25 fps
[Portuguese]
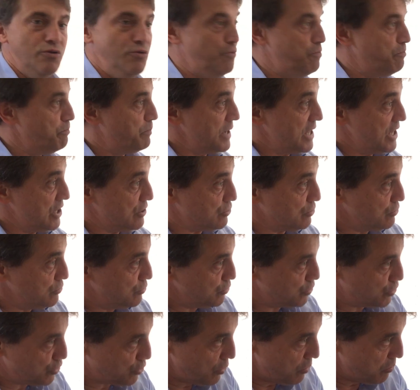o preço
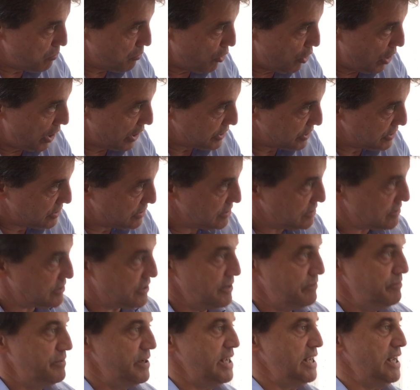dos commodities
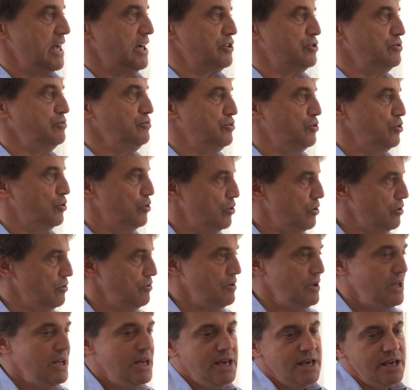também ajudou.